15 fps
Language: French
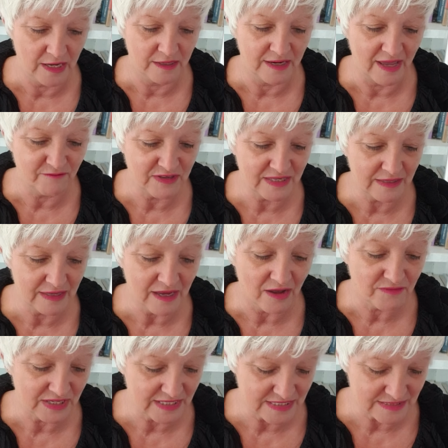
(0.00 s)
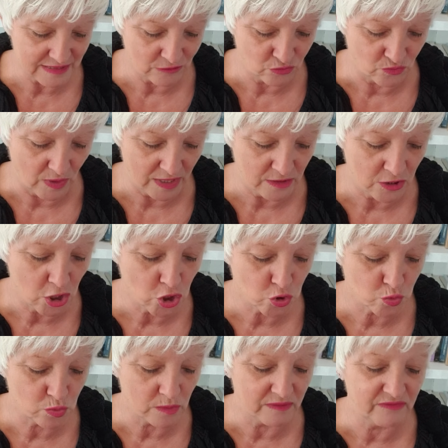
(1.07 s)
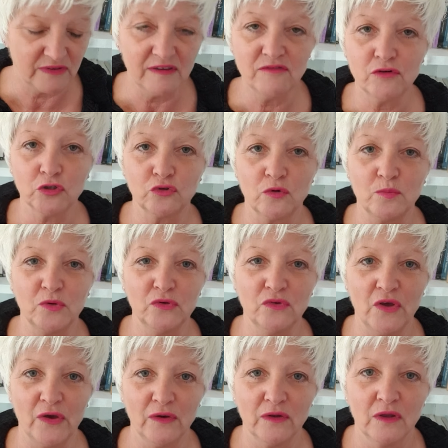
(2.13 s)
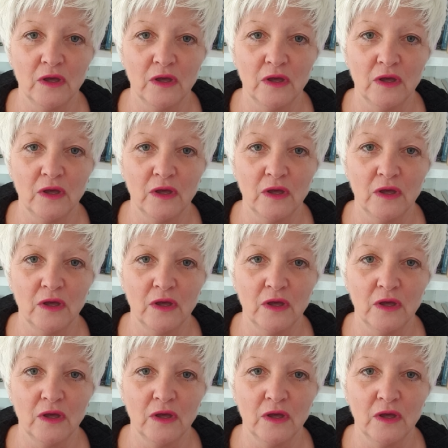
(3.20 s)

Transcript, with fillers: Naviguez avec des étoiles, suivez votre bonheur.